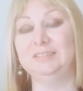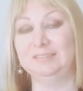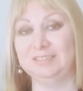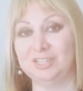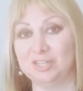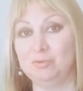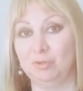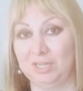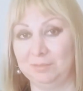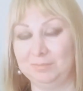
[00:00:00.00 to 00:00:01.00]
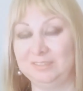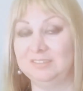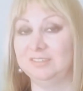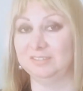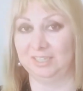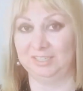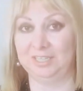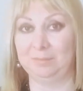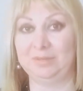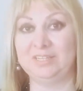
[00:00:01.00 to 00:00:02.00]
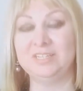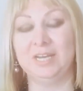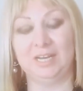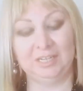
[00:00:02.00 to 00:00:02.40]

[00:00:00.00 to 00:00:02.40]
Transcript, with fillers: hızlıca yol almanızı sağlayabilir.